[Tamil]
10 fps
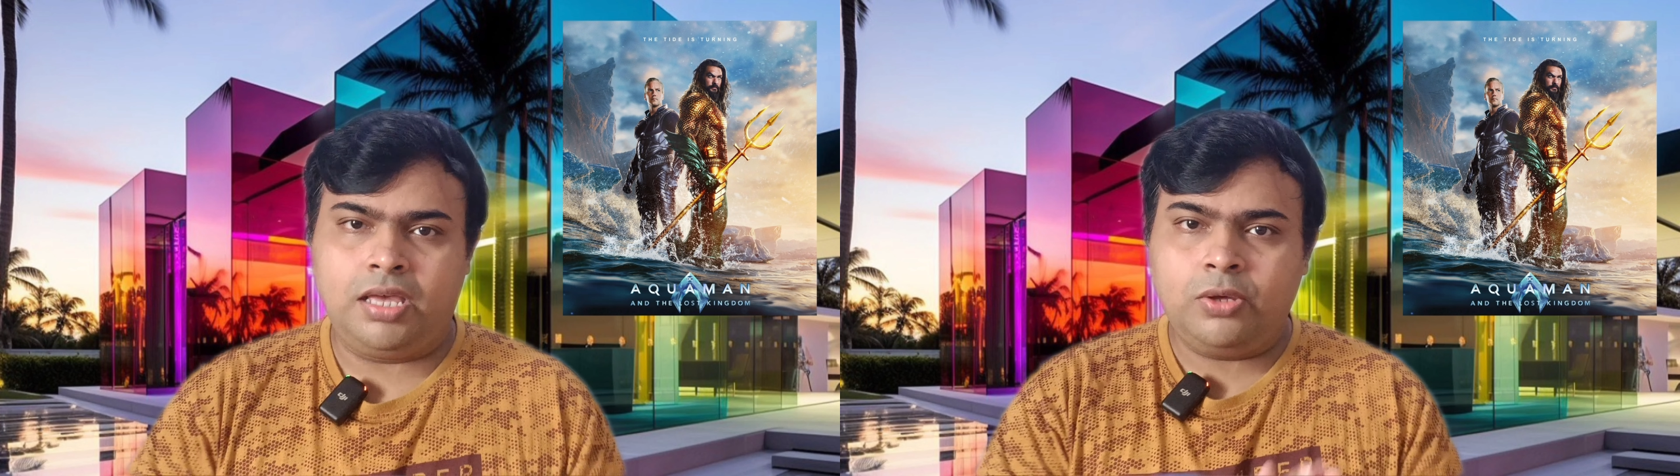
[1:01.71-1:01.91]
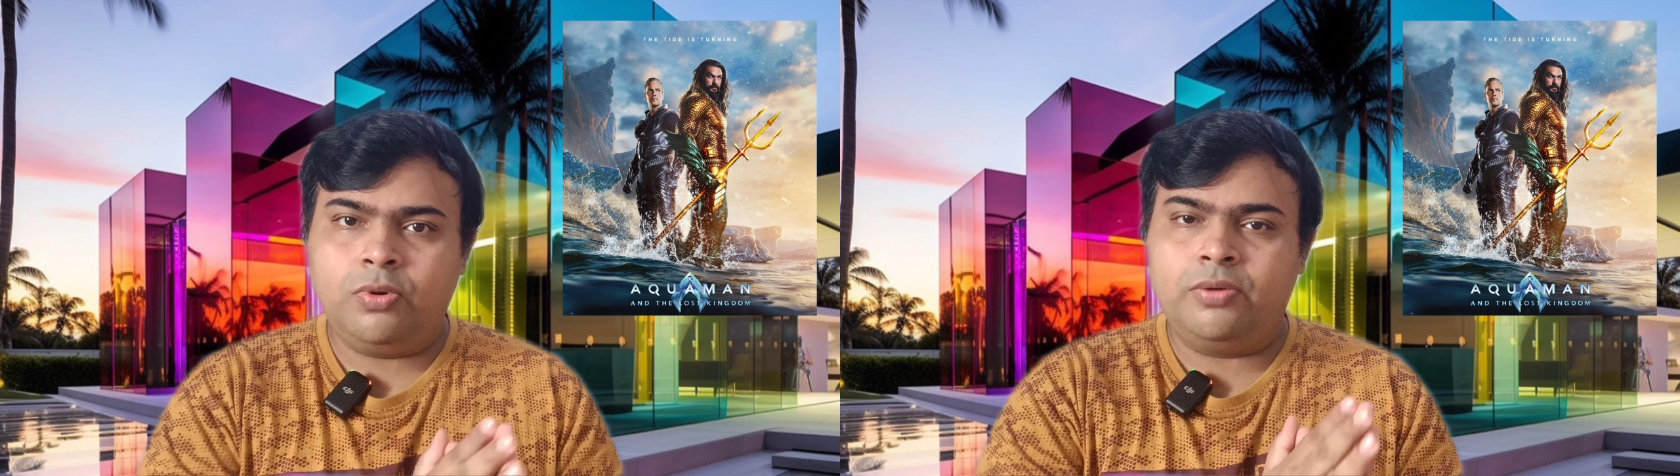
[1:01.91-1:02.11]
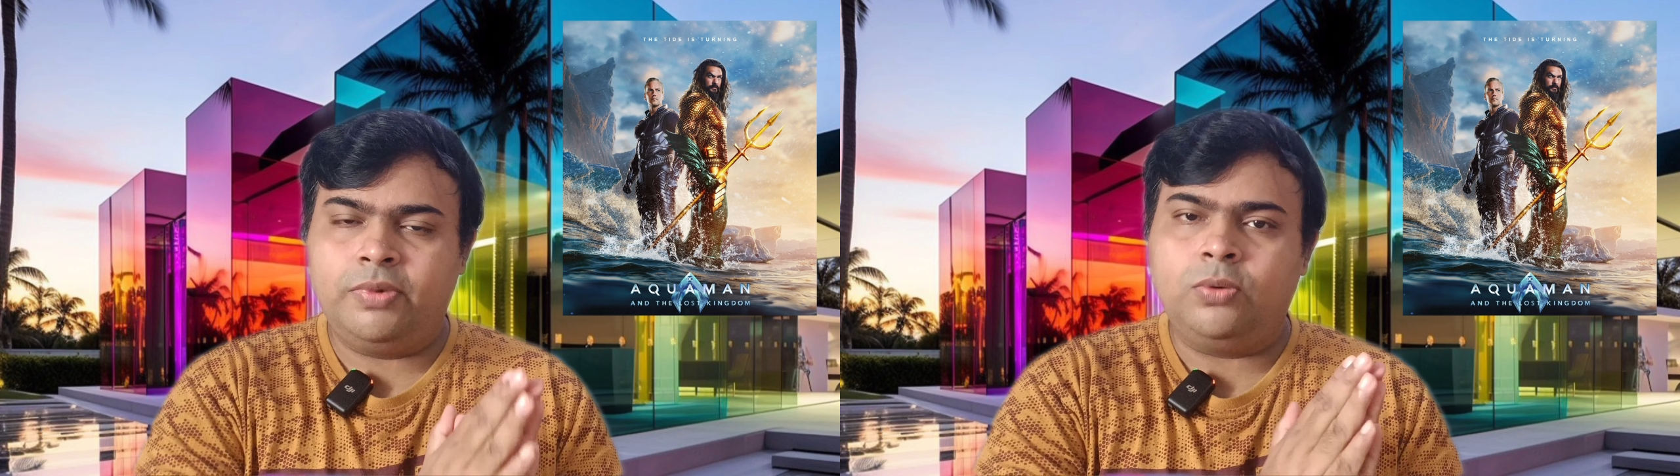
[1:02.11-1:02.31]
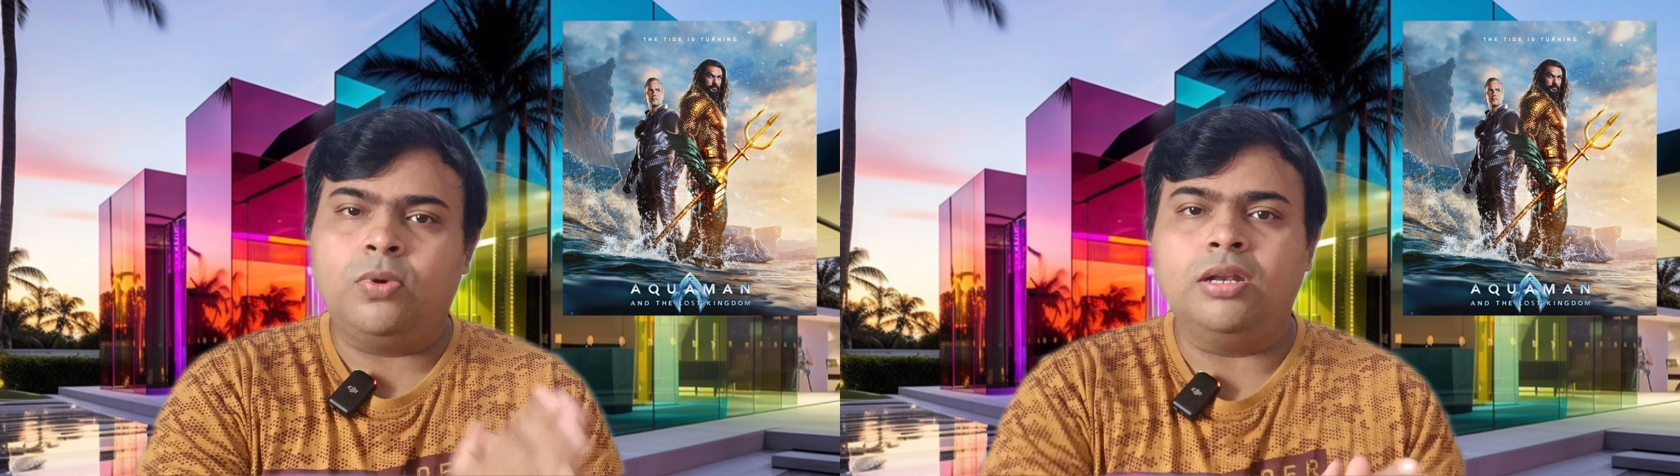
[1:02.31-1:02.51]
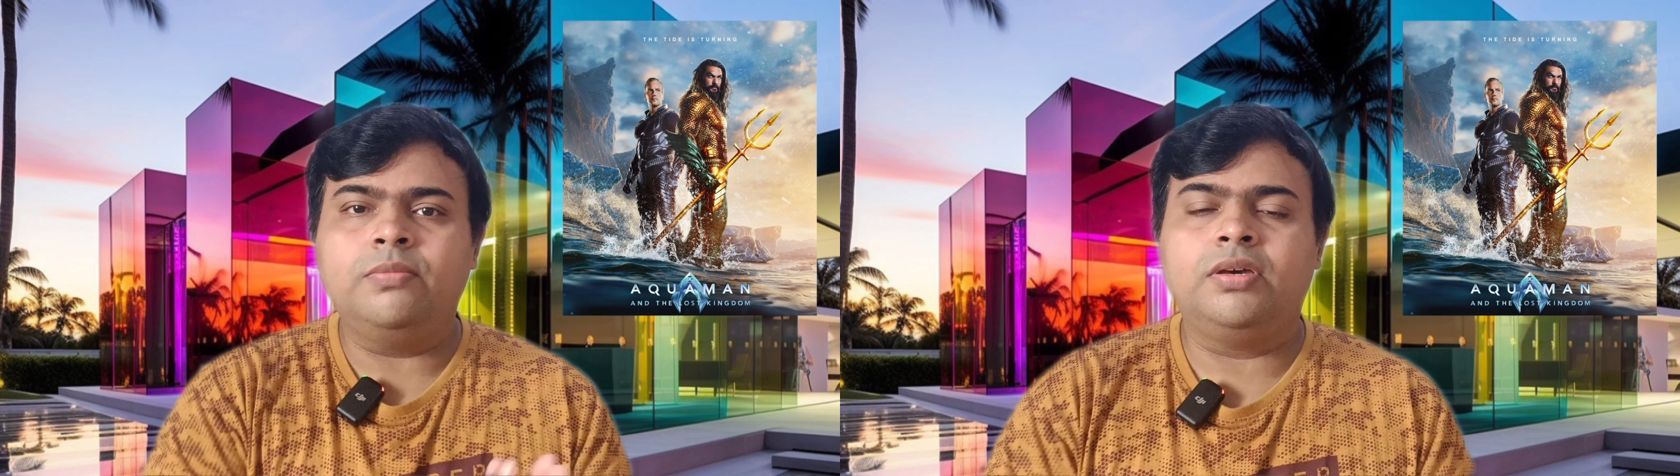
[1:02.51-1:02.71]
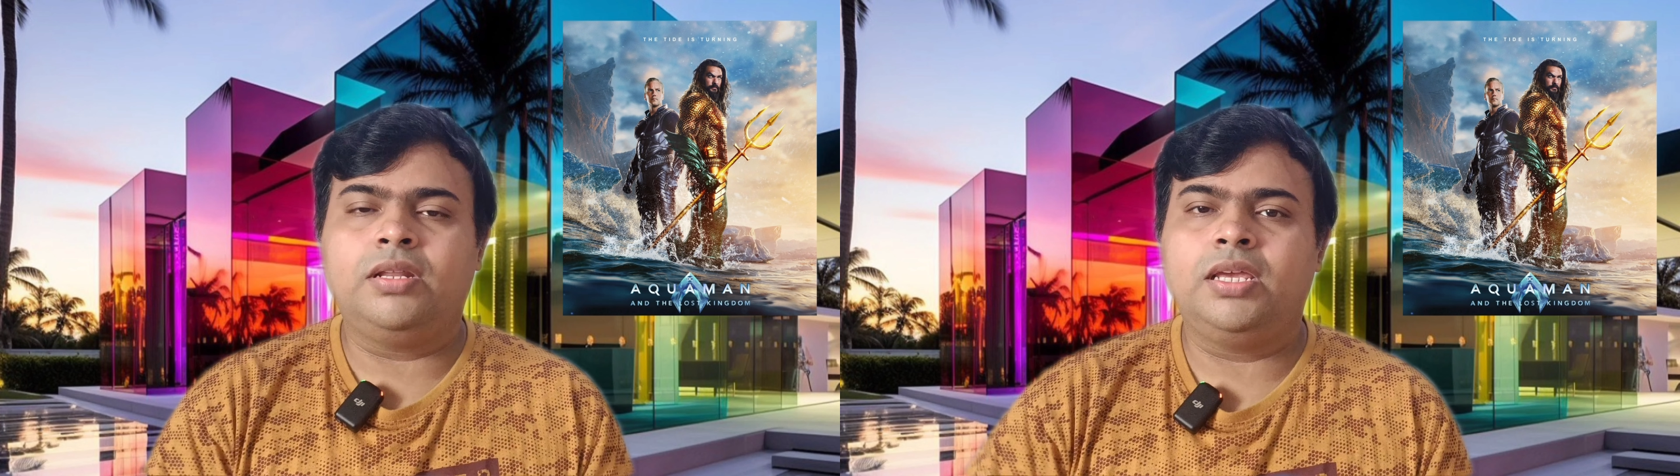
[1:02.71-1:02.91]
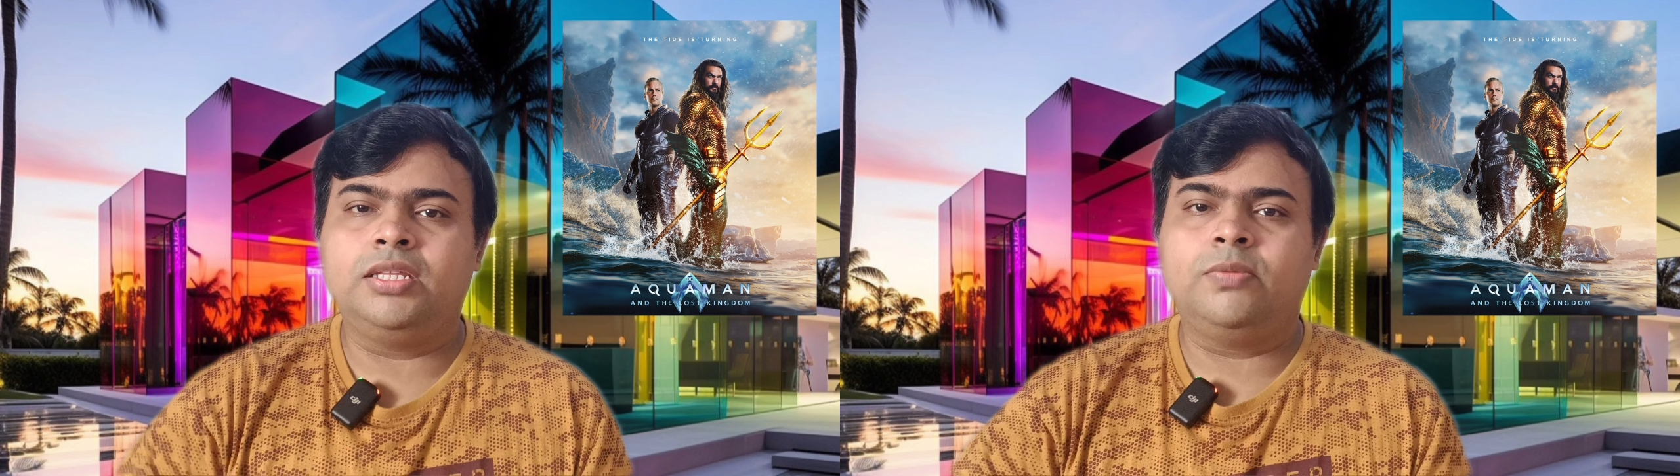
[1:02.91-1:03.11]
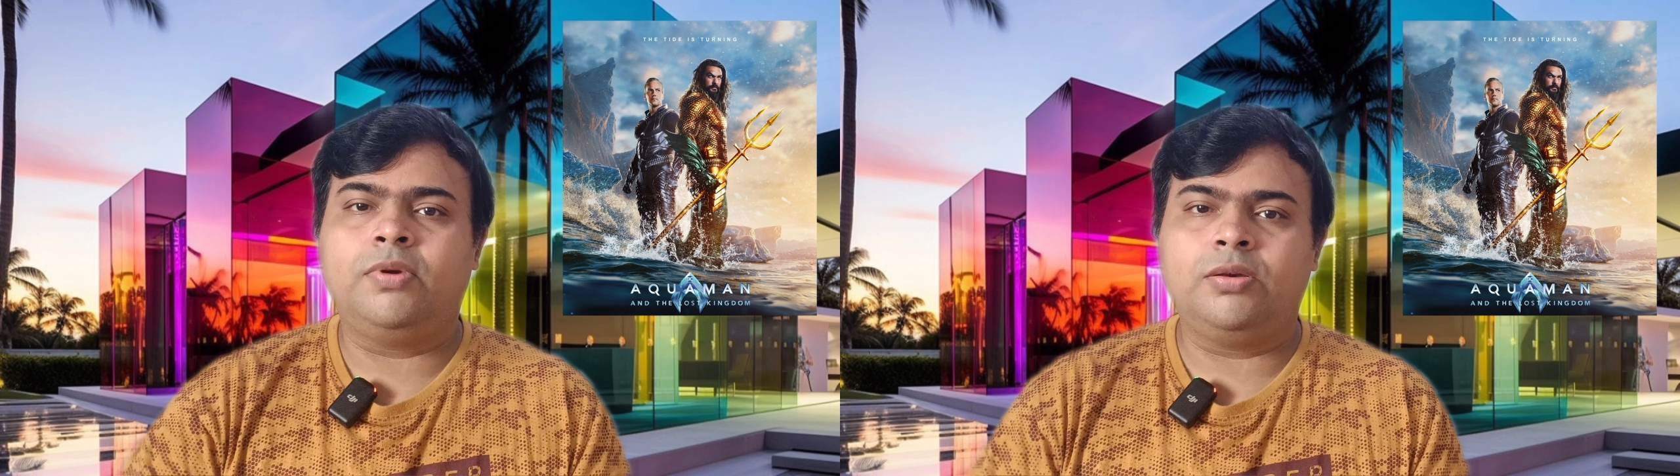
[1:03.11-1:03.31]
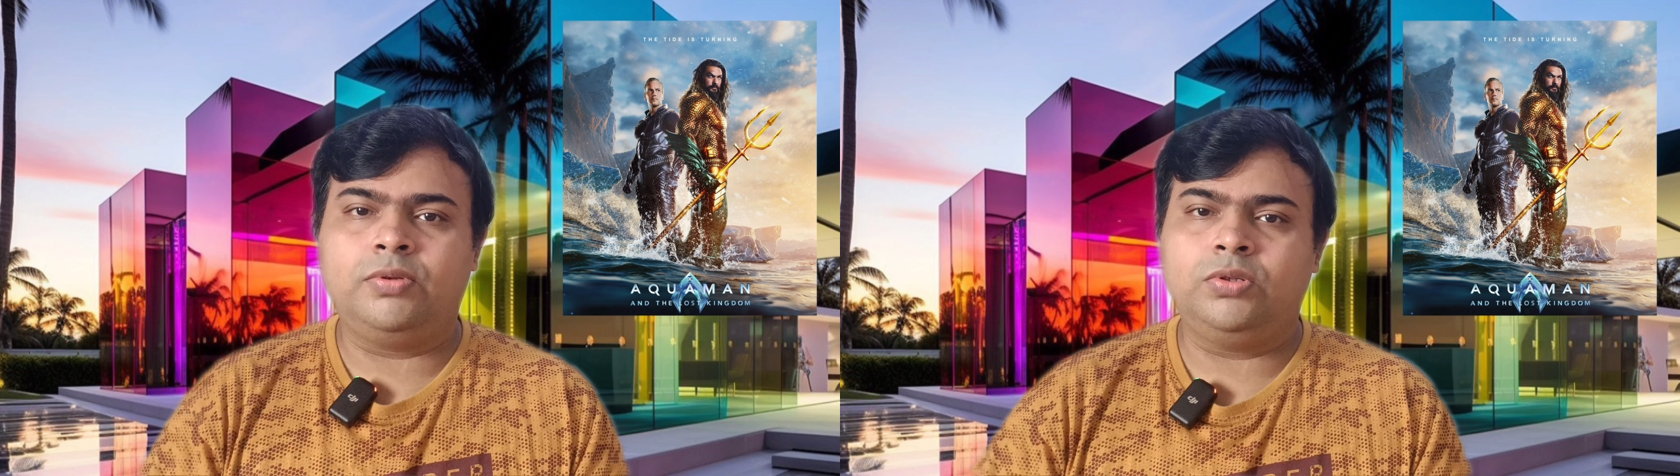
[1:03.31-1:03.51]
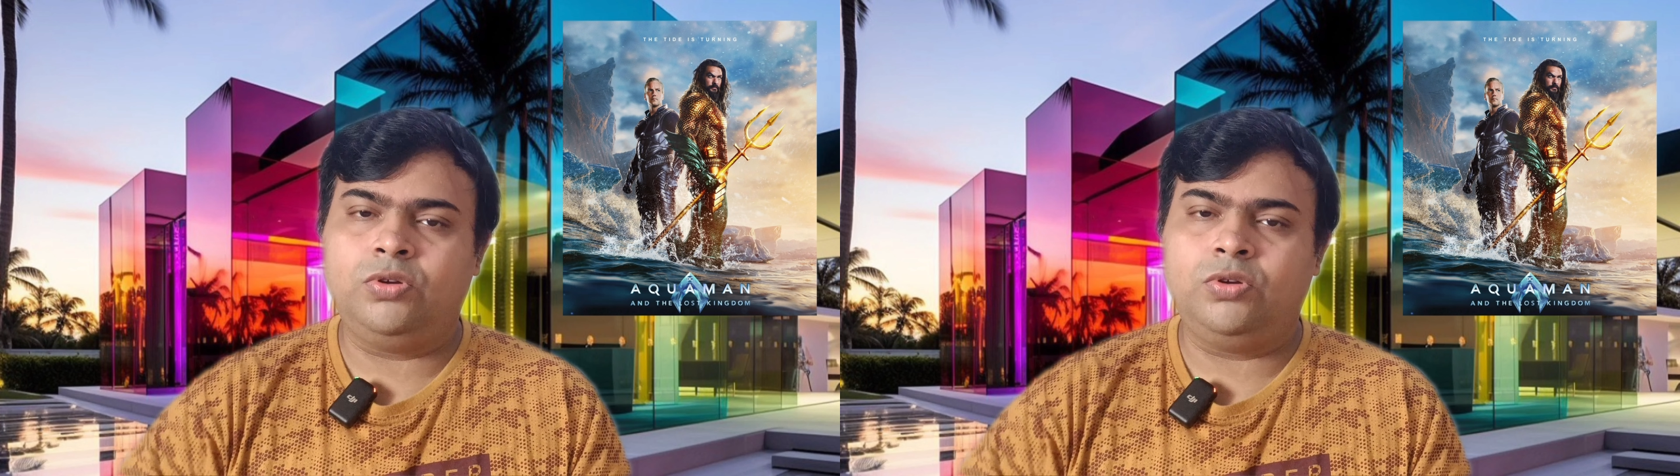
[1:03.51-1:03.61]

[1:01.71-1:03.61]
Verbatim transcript: ஆக்வாமேன் ஒன் மாதிரியே இந்த படம் வந்து